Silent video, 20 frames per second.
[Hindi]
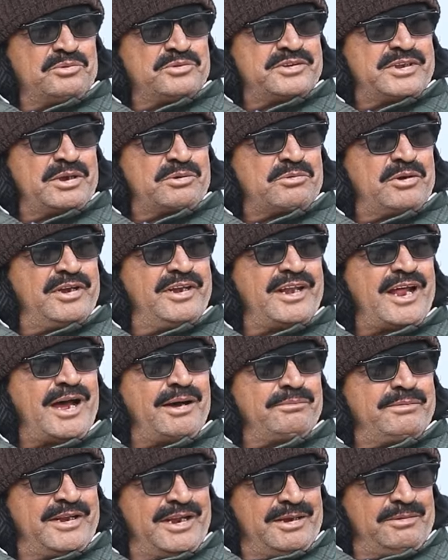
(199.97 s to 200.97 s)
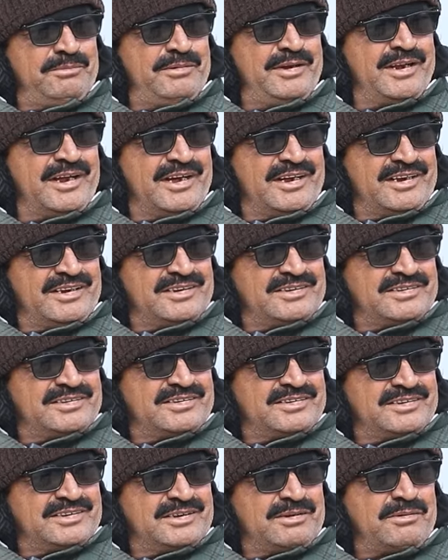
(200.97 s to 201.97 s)
उनसे कोई लाभ नहीं मिला
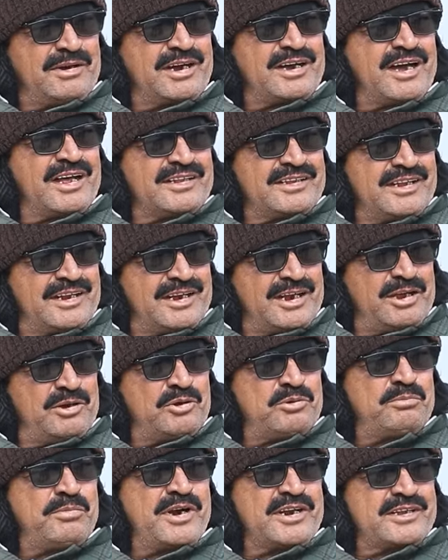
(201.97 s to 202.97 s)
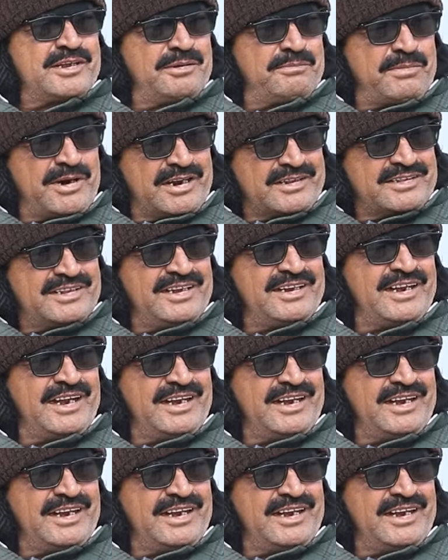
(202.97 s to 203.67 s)
दवा खाते रहे और बढ़ते बढ़ती